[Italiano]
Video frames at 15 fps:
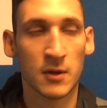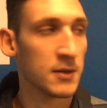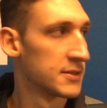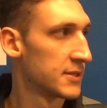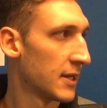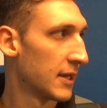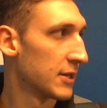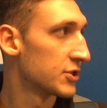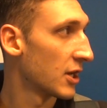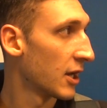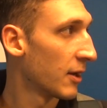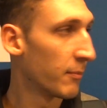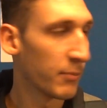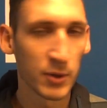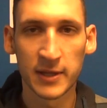Sì, c'è
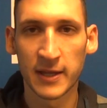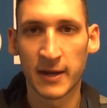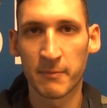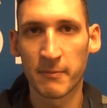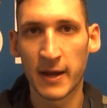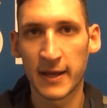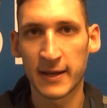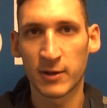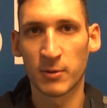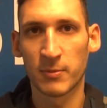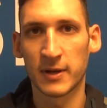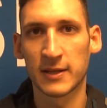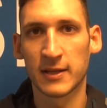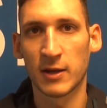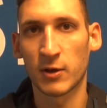un po' di rammarico per le